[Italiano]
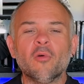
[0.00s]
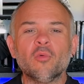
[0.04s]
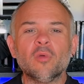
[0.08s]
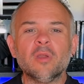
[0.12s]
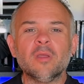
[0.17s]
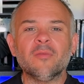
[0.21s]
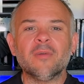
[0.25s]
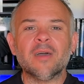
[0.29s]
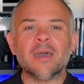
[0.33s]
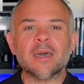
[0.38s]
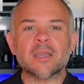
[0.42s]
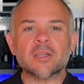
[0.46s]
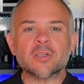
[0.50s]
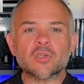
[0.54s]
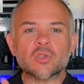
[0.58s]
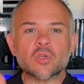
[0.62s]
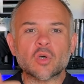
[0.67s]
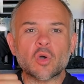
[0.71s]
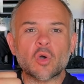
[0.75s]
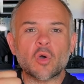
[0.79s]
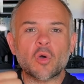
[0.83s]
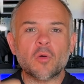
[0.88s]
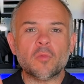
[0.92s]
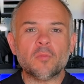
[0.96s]
universo
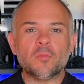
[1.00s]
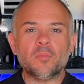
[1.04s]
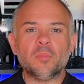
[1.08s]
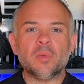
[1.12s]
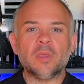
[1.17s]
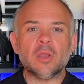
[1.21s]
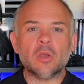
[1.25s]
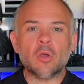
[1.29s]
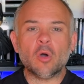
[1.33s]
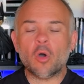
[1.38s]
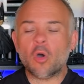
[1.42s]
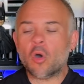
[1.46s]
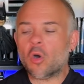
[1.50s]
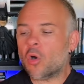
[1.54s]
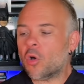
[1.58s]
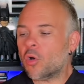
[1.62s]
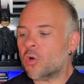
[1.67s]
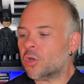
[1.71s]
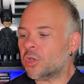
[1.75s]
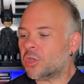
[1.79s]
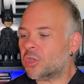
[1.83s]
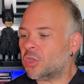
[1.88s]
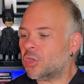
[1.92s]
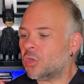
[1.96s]
con
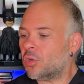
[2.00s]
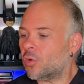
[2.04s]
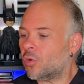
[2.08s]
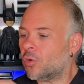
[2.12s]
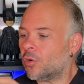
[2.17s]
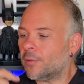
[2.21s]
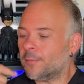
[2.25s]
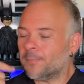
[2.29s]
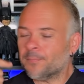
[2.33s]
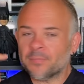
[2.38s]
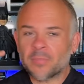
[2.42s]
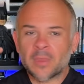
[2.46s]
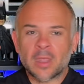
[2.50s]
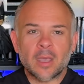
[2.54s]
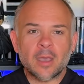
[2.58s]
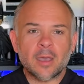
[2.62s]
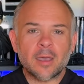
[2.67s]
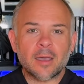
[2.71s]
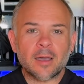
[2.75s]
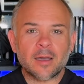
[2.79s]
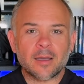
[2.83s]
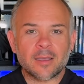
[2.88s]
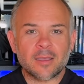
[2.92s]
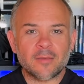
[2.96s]
Pinocchio,
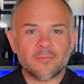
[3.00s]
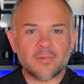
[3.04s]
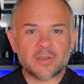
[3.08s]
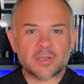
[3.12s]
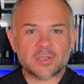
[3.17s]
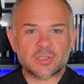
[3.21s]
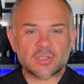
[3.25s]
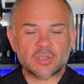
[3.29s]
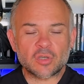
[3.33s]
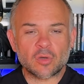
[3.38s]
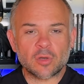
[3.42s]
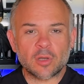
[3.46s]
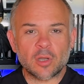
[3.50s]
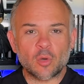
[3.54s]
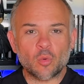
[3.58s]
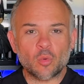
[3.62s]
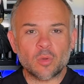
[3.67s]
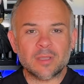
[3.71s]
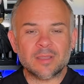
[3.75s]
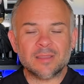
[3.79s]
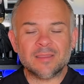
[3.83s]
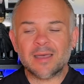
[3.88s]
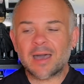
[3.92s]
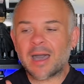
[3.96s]
anche versione
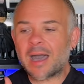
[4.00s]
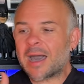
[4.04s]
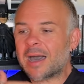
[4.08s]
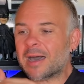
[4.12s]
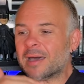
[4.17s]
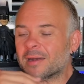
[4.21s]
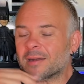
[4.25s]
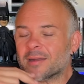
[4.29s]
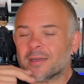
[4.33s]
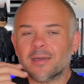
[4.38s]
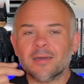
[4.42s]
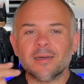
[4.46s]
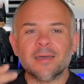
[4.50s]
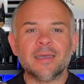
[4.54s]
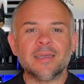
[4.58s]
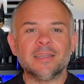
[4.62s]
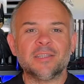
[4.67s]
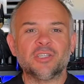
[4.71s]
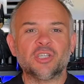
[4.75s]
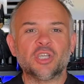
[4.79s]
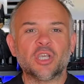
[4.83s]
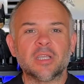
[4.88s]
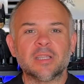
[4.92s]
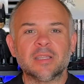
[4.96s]
lui dark,
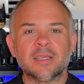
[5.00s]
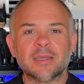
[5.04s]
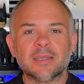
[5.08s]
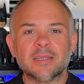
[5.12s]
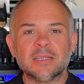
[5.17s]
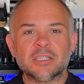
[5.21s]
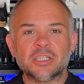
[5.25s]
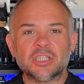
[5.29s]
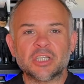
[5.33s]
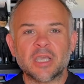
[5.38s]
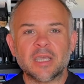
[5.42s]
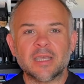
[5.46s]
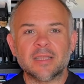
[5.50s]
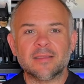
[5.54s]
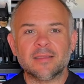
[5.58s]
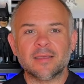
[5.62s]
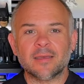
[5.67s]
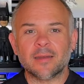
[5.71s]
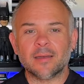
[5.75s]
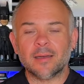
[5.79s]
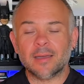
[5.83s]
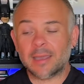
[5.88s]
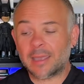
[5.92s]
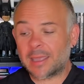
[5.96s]
eccetera,
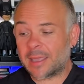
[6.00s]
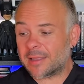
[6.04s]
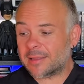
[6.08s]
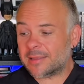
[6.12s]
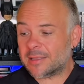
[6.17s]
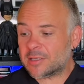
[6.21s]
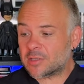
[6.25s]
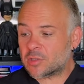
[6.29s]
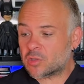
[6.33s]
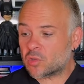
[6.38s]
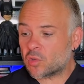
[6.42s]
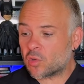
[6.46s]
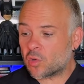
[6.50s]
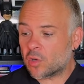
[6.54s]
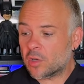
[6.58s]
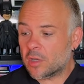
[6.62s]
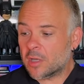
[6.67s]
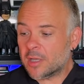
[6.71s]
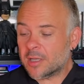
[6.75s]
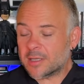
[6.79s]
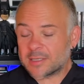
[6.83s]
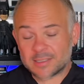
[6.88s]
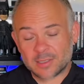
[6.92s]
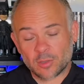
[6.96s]
eccetera. E adesso
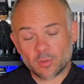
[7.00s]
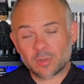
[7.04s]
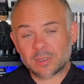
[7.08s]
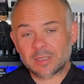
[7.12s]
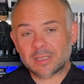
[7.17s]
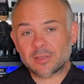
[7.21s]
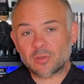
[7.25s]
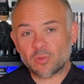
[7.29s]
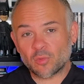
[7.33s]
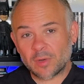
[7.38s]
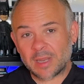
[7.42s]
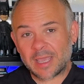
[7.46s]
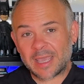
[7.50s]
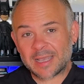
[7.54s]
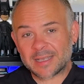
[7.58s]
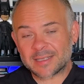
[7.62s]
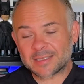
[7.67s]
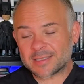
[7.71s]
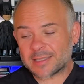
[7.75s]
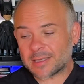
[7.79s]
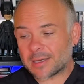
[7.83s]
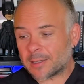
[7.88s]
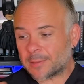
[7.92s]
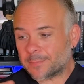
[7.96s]
se guardate un
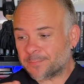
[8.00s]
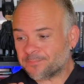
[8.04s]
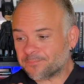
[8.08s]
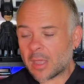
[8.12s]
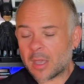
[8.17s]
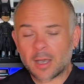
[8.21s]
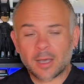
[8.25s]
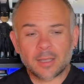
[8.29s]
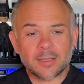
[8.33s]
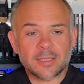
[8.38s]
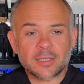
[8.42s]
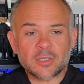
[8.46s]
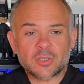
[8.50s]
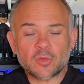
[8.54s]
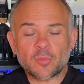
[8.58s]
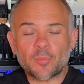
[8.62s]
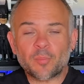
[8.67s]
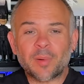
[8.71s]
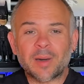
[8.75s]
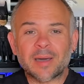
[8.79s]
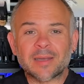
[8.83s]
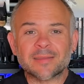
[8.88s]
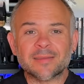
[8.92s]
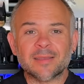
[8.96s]
extra adesso
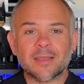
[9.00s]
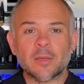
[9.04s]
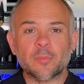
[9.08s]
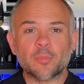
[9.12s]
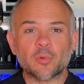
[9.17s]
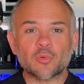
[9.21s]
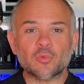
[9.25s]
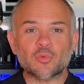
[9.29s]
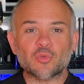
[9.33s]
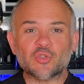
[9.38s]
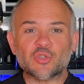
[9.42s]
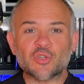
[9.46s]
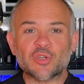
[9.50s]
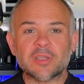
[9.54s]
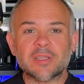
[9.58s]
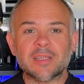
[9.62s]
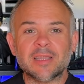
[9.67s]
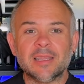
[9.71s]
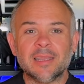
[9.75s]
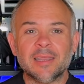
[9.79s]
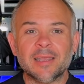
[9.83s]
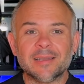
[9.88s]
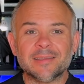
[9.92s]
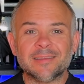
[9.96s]
parte la produzione
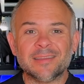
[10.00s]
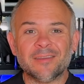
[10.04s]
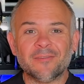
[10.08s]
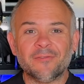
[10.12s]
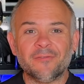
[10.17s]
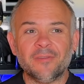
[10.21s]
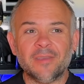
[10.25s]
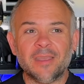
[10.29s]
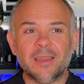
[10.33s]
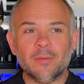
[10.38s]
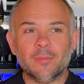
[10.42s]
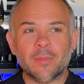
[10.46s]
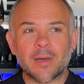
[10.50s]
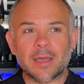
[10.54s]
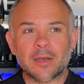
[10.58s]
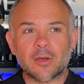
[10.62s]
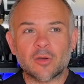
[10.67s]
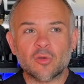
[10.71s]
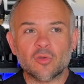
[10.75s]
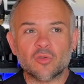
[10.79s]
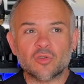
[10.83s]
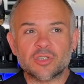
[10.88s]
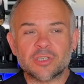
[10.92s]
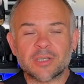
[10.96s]
degli altri film,
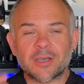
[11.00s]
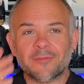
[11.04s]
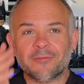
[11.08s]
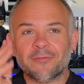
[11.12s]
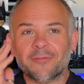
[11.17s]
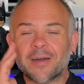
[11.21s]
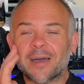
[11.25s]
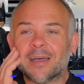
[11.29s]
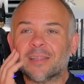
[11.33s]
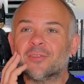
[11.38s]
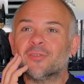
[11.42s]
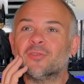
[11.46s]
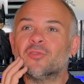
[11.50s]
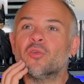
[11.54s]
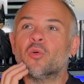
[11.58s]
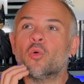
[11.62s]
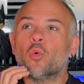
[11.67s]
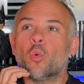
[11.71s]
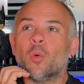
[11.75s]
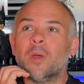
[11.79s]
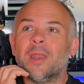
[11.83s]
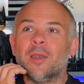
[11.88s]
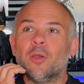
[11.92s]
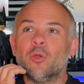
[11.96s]
hanno già fatto
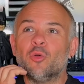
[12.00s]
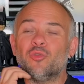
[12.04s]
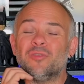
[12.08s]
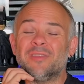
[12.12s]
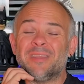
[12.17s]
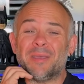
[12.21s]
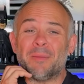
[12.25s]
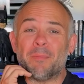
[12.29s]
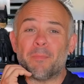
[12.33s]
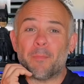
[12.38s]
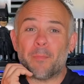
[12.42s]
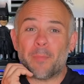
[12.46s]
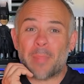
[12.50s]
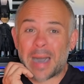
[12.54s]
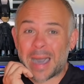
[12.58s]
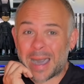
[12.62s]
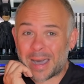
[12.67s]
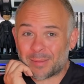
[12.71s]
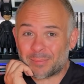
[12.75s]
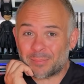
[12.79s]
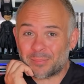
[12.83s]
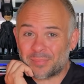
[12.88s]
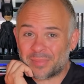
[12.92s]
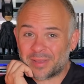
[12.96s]
quello di
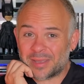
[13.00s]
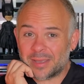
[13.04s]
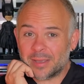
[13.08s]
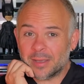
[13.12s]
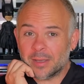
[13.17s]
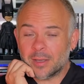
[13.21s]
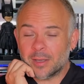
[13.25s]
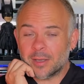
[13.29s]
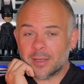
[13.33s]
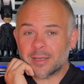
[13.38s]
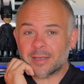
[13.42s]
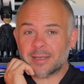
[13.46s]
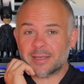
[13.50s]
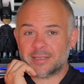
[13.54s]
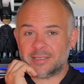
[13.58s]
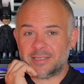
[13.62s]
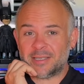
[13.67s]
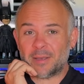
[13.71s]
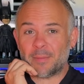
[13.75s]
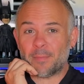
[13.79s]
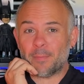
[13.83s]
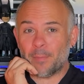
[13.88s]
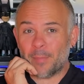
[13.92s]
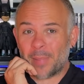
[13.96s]
Bambi, che
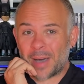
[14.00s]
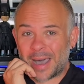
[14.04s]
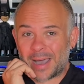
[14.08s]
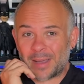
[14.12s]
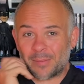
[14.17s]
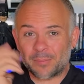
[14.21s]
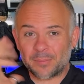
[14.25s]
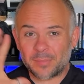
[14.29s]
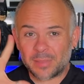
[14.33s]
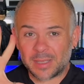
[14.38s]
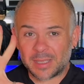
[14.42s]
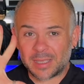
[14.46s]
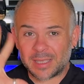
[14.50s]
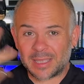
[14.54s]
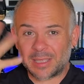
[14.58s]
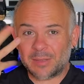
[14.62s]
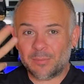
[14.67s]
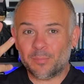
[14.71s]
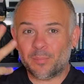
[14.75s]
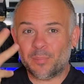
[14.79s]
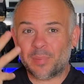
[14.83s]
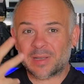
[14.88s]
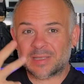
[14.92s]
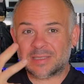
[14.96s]
c'è Bambi
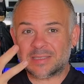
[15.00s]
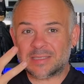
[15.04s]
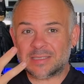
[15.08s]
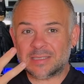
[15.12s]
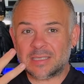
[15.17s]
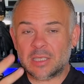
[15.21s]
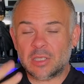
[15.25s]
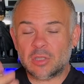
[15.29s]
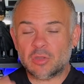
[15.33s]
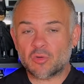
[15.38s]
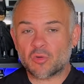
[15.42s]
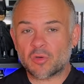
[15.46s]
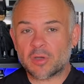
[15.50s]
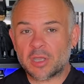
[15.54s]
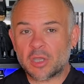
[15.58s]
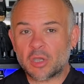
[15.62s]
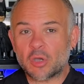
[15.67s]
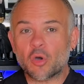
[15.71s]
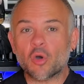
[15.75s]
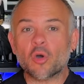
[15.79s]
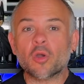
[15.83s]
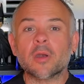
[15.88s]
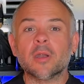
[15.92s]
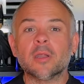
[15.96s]
impazzito che
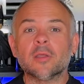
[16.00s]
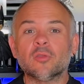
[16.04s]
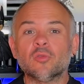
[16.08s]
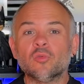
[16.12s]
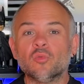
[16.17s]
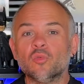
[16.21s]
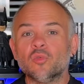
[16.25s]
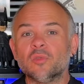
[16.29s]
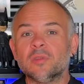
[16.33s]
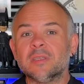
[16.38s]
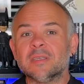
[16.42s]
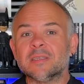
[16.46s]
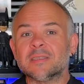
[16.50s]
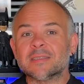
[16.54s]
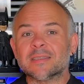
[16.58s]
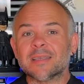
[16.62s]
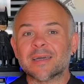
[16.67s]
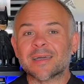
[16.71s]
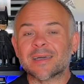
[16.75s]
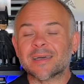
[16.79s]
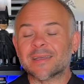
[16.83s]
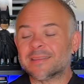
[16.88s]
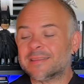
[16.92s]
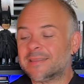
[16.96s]
incorna tutti,
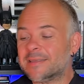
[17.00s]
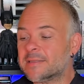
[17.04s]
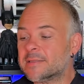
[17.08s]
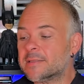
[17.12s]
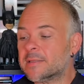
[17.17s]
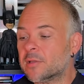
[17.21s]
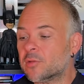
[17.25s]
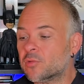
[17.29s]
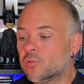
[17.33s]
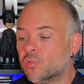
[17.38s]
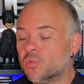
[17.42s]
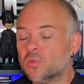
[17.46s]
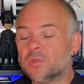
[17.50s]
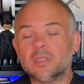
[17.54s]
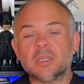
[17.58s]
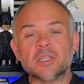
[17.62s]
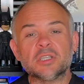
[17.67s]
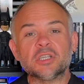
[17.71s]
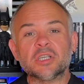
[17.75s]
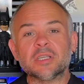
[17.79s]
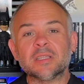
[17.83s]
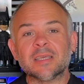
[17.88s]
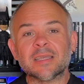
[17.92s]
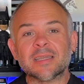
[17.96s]
stacca teste a tutti,
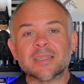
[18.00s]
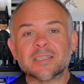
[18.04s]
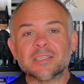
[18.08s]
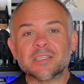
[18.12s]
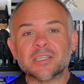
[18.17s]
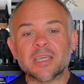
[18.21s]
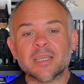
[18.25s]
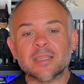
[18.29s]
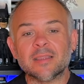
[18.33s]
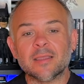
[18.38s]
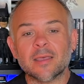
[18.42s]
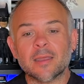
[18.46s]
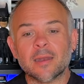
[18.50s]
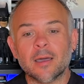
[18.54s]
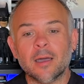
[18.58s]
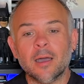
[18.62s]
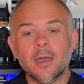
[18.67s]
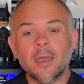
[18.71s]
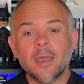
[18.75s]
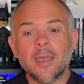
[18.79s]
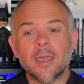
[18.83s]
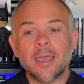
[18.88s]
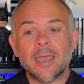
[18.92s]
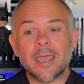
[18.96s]
eccetera, eccetera,
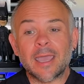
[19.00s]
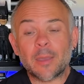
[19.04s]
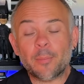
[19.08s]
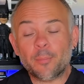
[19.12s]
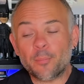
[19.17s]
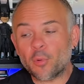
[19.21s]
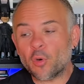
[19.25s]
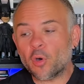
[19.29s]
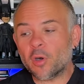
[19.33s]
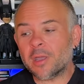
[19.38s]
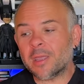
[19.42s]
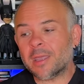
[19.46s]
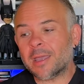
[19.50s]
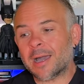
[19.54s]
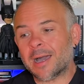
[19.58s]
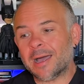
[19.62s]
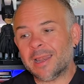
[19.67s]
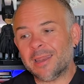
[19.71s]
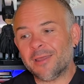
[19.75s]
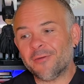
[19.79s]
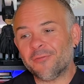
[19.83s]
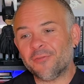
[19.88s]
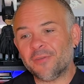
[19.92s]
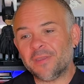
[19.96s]
e poi
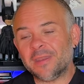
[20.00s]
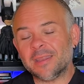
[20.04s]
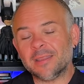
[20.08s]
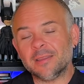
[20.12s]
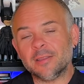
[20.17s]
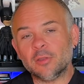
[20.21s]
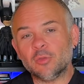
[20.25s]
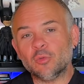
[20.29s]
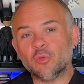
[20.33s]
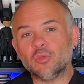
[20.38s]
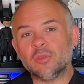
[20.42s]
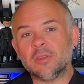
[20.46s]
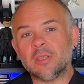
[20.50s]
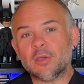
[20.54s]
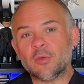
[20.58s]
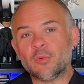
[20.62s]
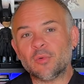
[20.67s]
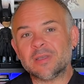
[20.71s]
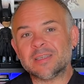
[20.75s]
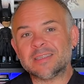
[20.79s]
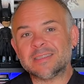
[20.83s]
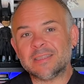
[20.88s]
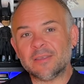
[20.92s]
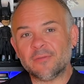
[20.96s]
alla fine di tutti
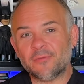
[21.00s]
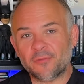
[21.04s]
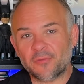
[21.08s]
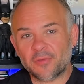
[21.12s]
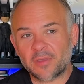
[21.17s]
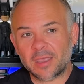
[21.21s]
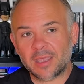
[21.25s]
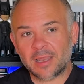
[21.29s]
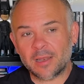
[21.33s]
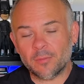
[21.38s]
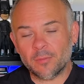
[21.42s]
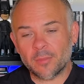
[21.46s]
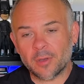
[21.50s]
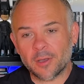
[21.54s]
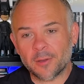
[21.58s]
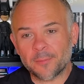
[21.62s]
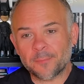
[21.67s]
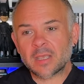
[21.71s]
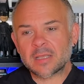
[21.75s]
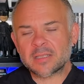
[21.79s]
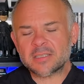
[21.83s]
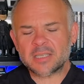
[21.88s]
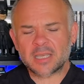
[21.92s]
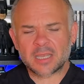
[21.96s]
questi film
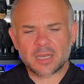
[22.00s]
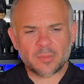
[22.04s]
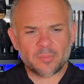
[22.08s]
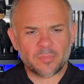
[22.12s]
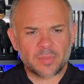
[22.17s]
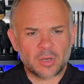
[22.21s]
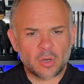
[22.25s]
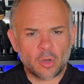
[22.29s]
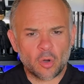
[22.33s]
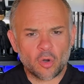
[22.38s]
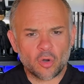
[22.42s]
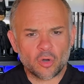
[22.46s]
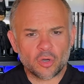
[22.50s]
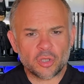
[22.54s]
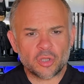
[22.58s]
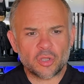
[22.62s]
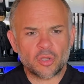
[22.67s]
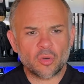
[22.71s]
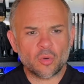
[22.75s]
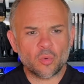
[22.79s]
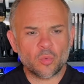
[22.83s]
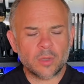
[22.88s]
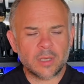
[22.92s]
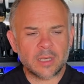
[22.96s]
c'era
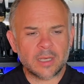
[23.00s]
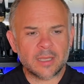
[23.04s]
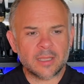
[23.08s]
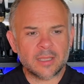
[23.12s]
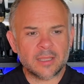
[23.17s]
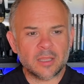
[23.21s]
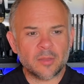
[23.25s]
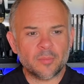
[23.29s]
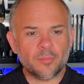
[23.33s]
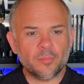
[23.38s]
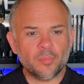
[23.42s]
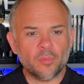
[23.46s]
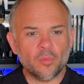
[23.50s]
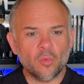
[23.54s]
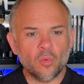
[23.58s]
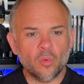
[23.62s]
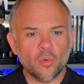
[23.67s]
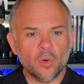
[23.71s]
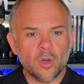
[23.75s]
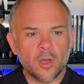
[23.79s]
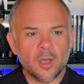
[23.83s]
Pinocchio, Winnie the Pooh,